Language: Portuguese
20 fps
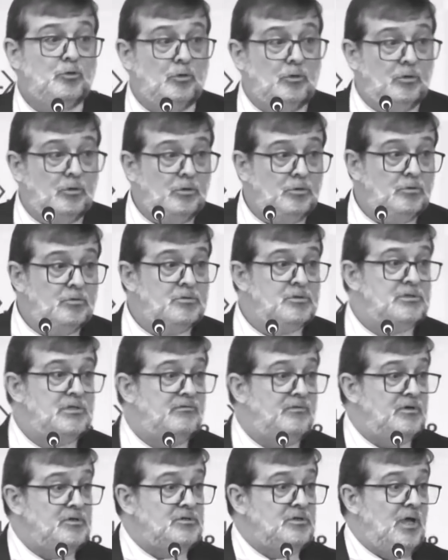Todos os
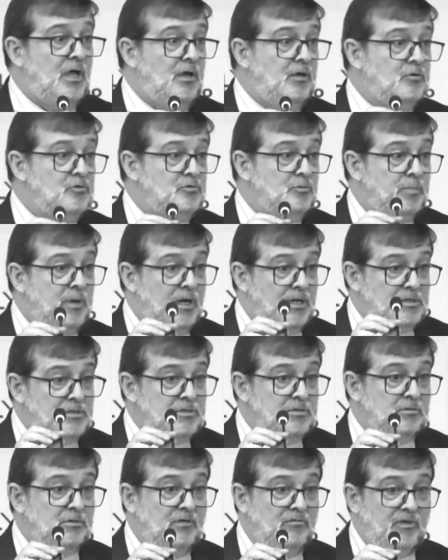evangélicos do
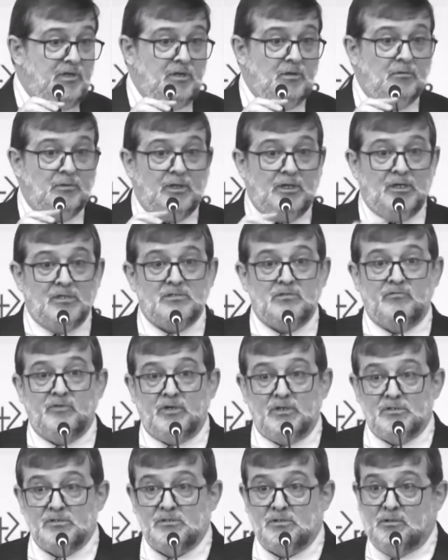Brasil deveriam ler esse
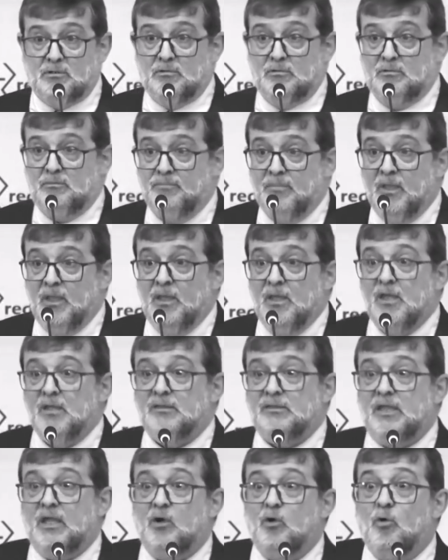versículo,
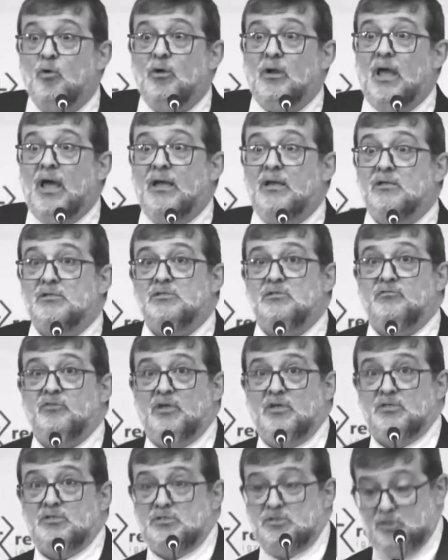decorar esse
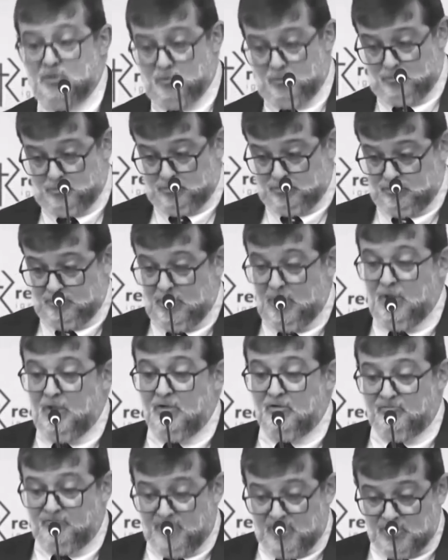versículo.
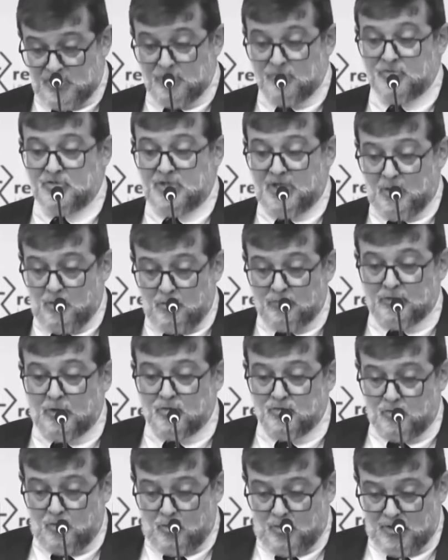Vejam
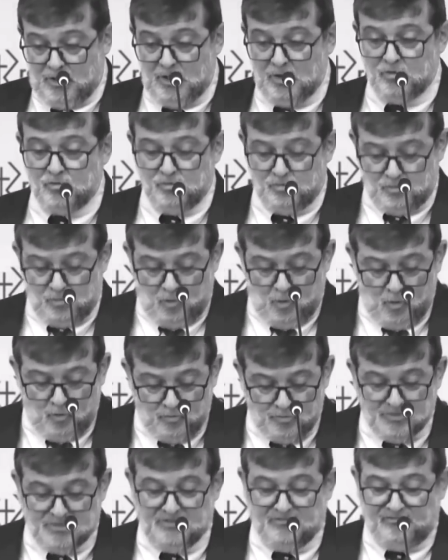2 Coríntios
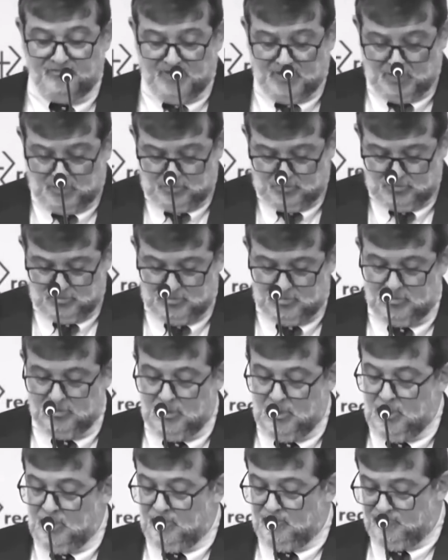11, 20.
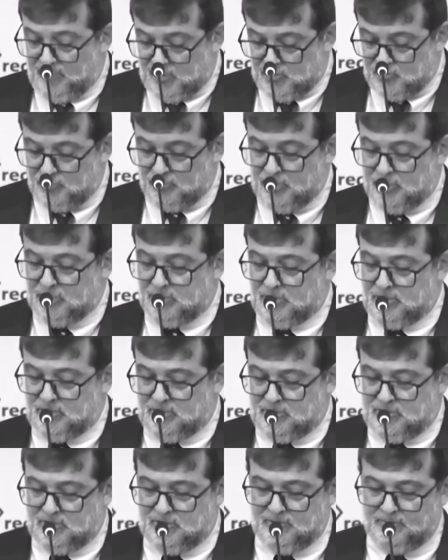Vejam o que
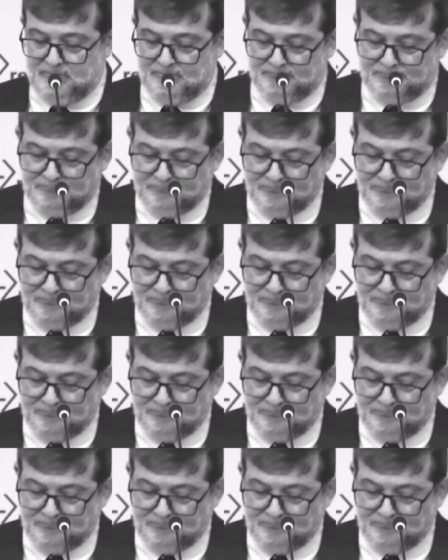diz.